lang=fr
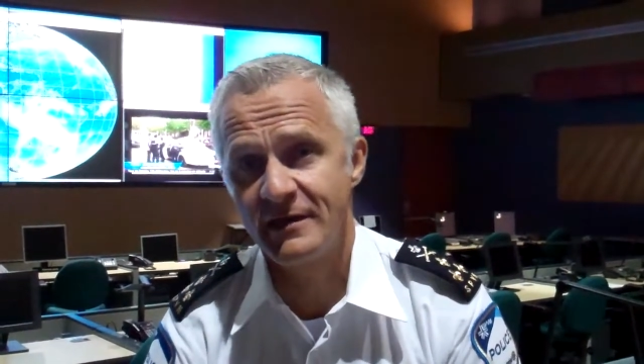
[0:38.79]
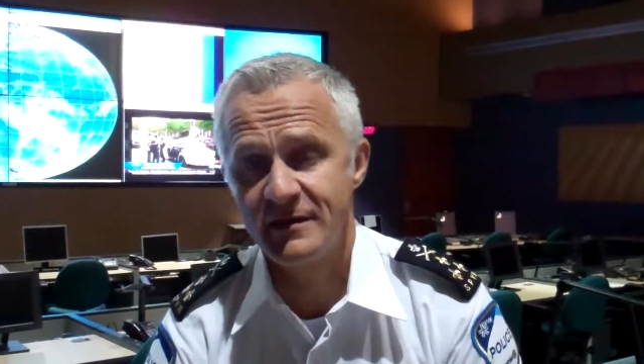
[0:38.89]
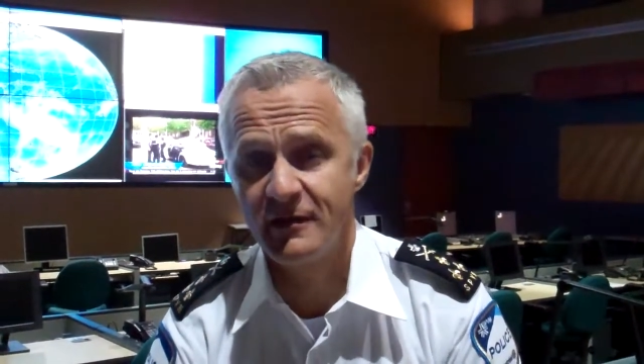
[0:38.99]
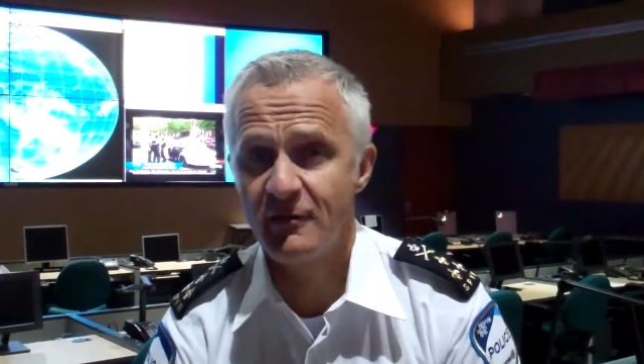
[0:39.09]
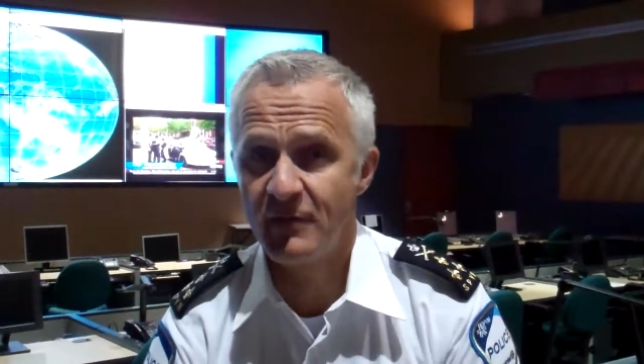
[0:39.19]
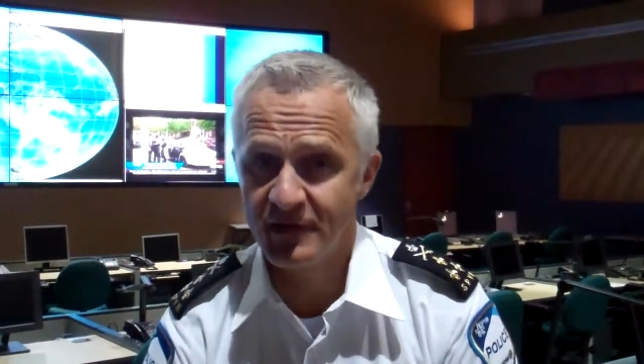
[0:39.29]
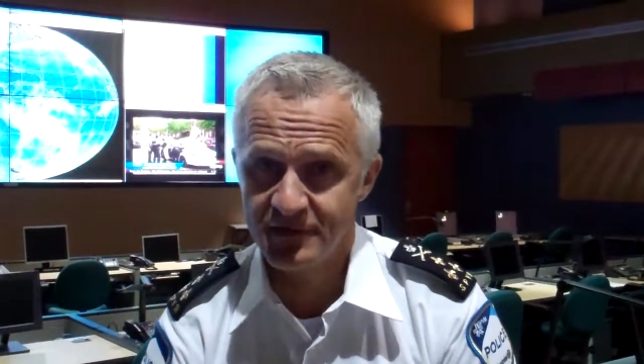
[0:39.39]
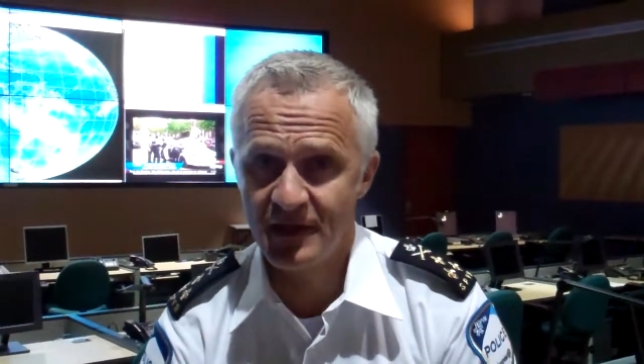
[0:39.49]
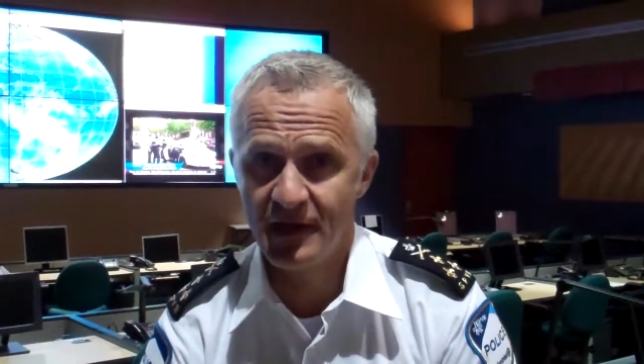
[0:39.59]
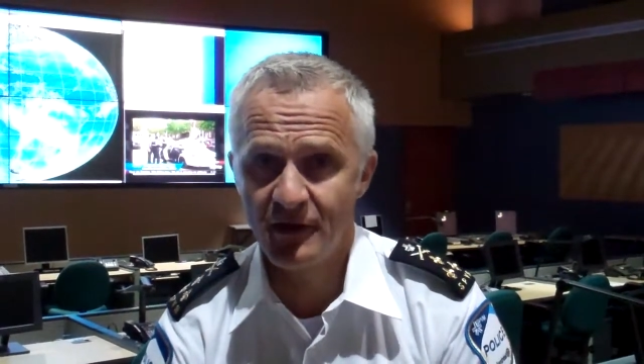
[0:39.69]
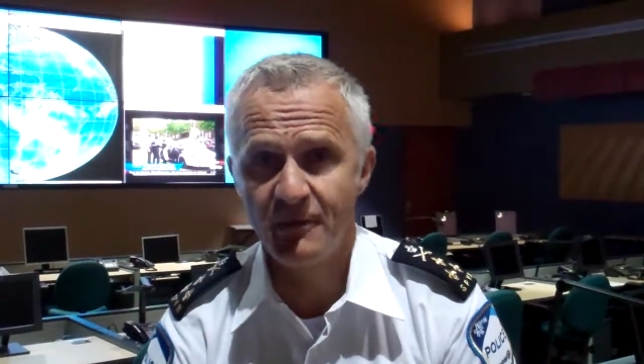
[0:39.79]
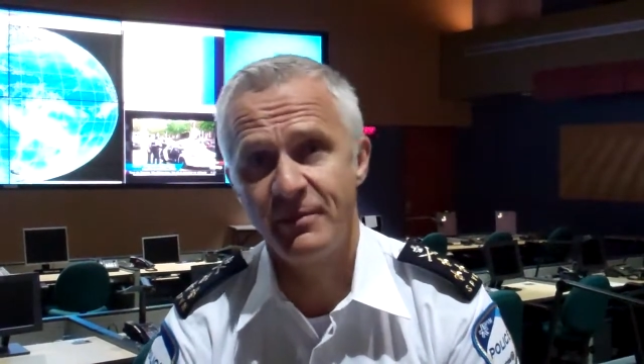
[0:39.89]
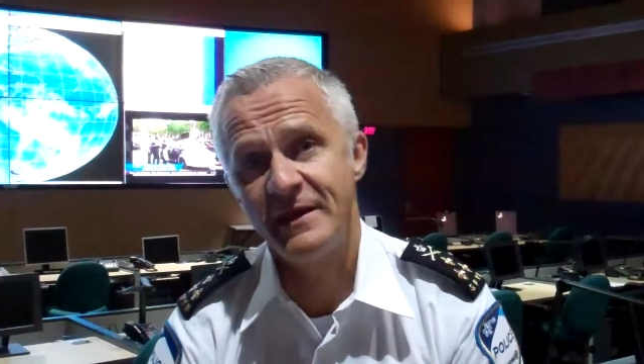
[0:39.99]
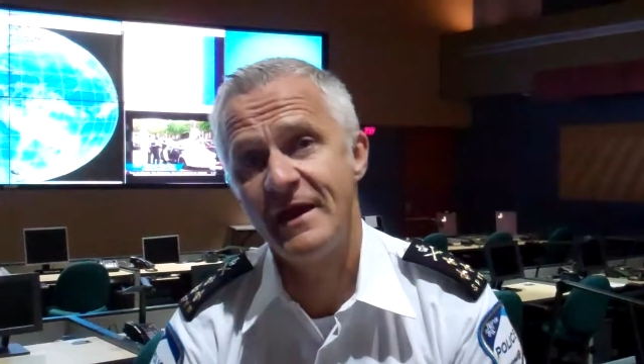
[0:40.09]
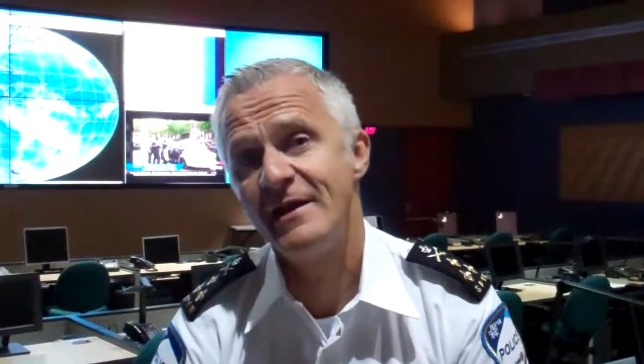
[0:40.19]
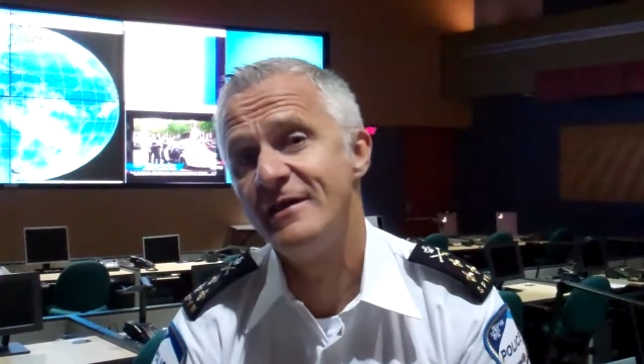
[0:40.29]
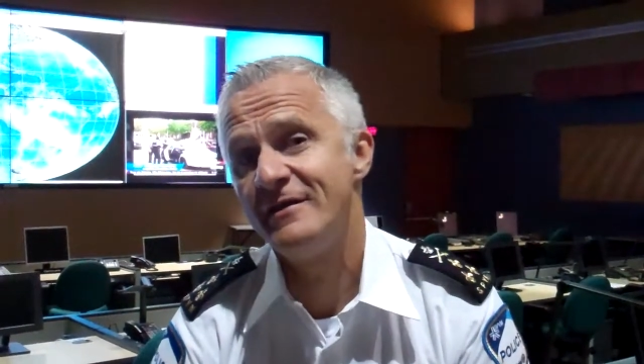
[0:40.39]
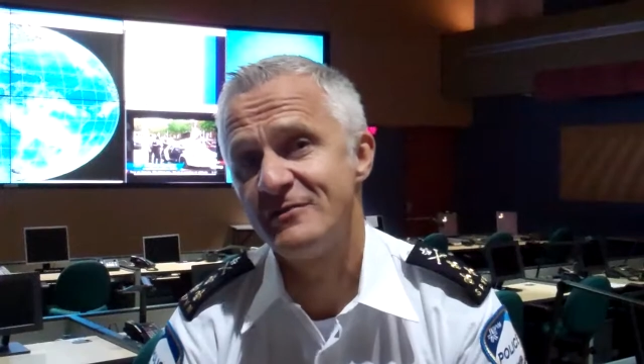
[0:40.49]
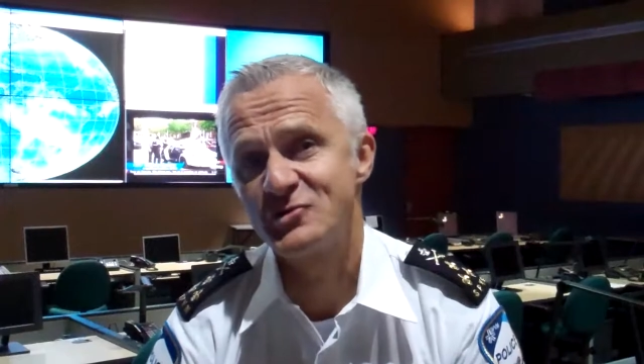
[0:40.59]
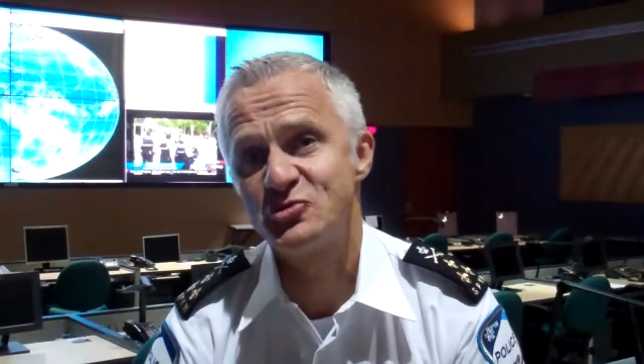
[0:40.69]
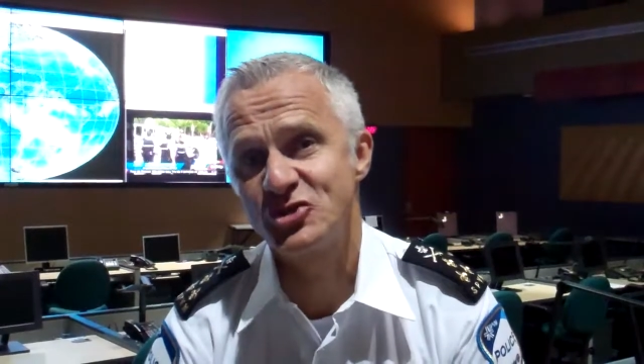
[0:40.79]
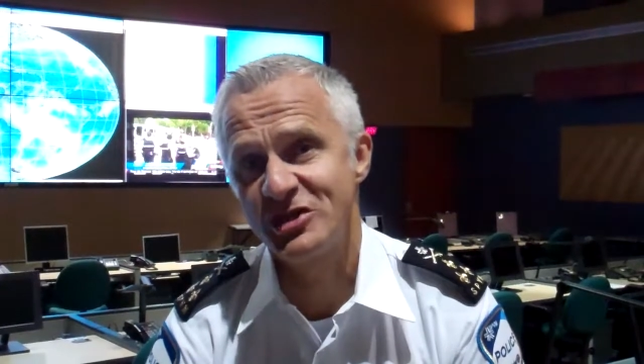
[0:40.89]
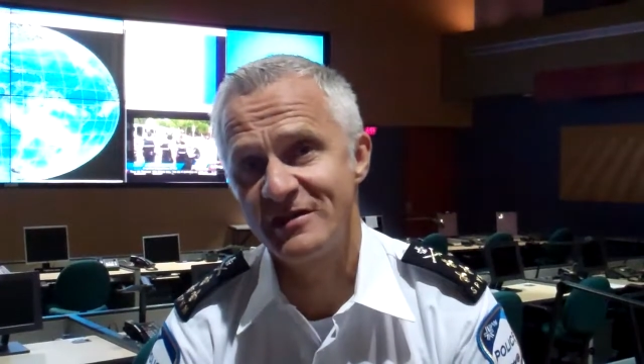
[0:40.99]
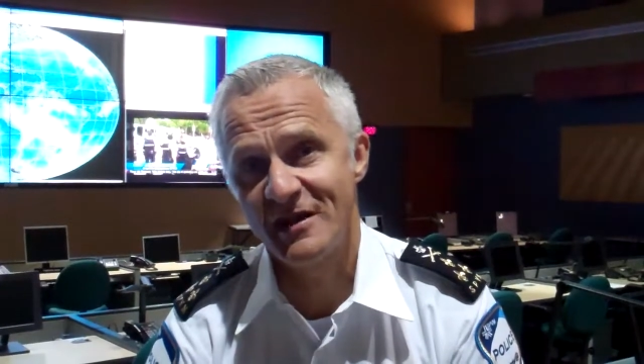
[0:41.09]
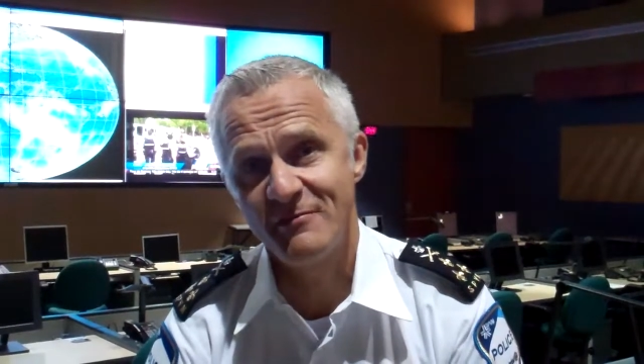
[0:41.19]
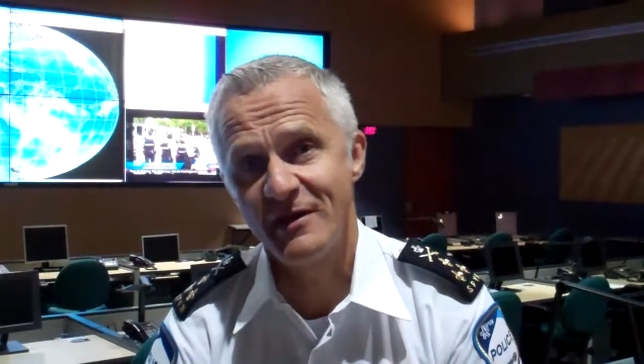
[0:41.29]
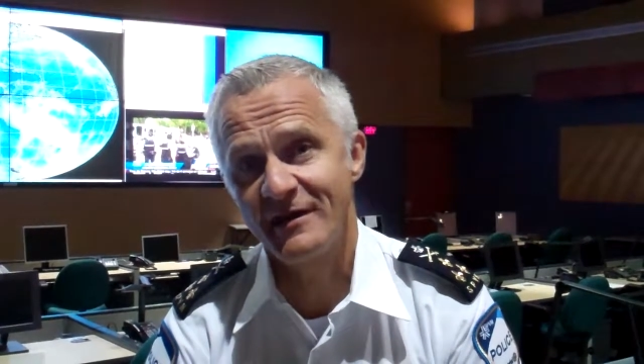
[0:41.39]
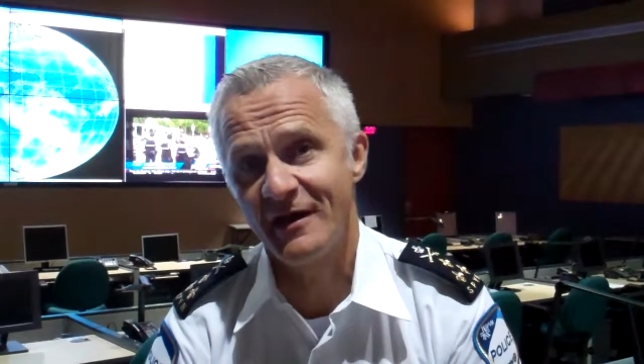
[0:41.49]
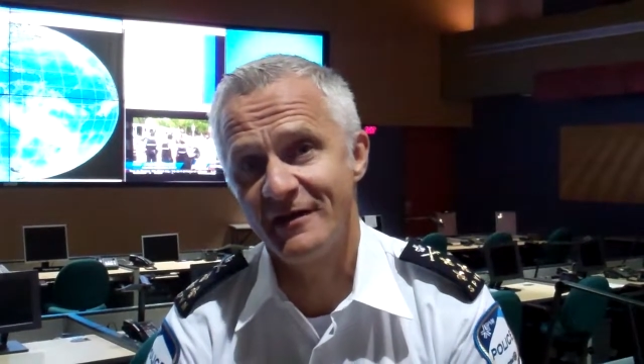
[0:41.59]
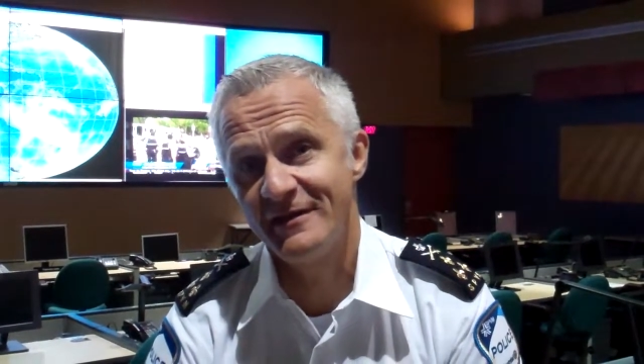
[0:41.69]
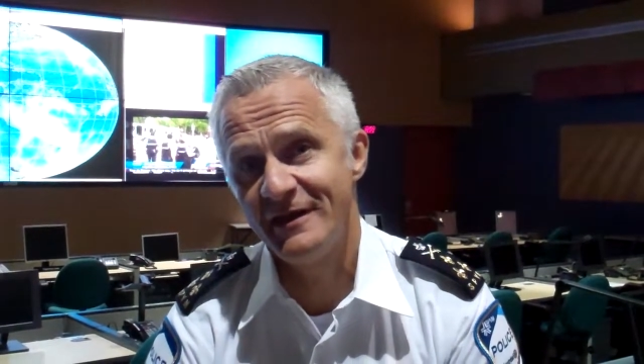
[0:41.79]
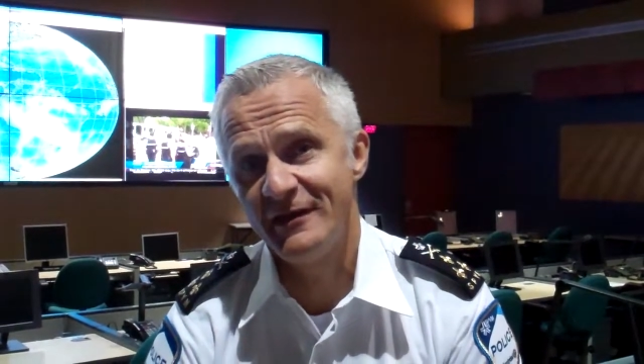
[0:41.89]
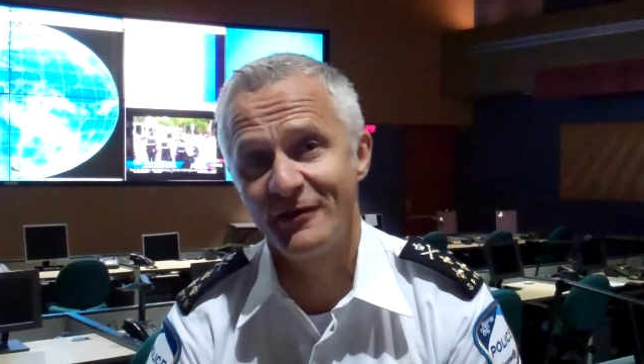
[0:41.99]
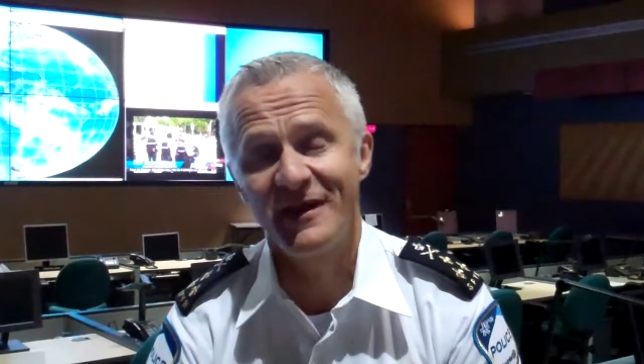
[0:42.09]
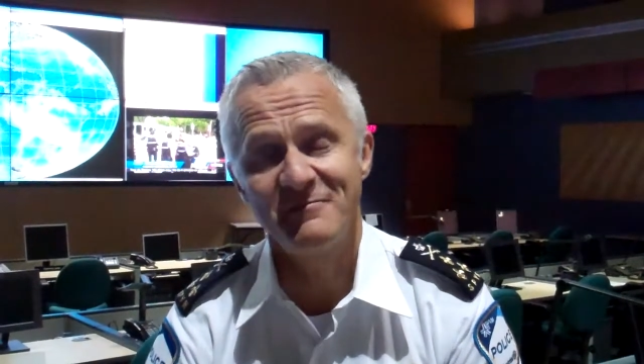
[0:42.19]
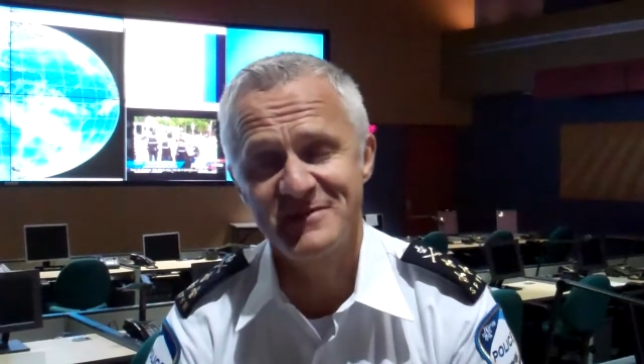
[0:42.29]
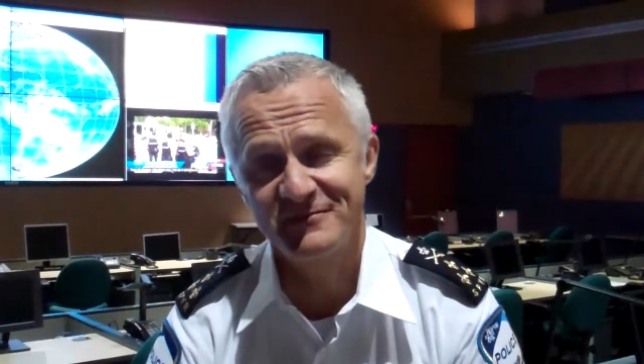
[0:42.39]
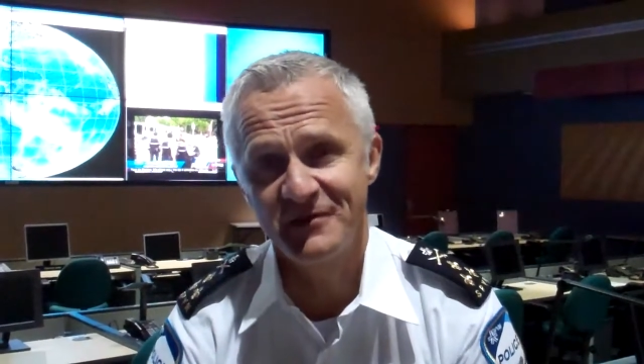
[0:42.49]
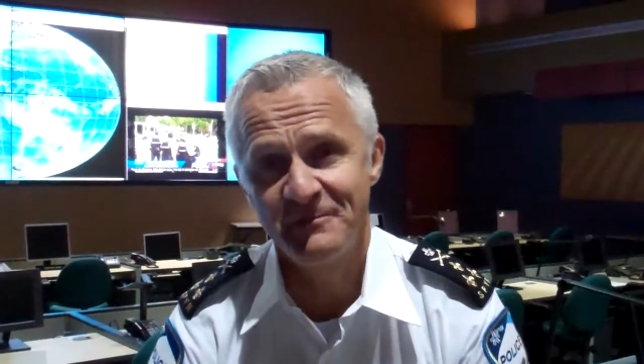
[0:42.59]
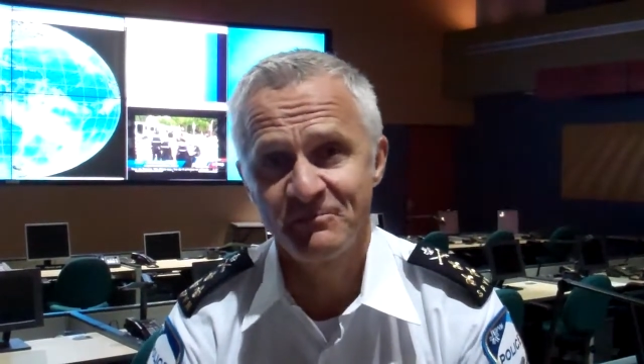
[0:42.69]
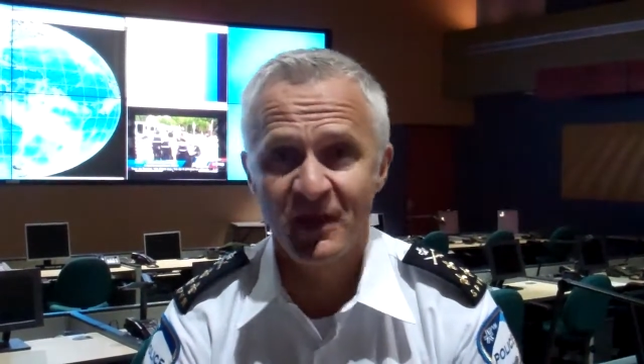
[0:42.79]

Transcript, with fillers: qui maintenant a peine allé aller se coucher tellement qu'il en est captivé.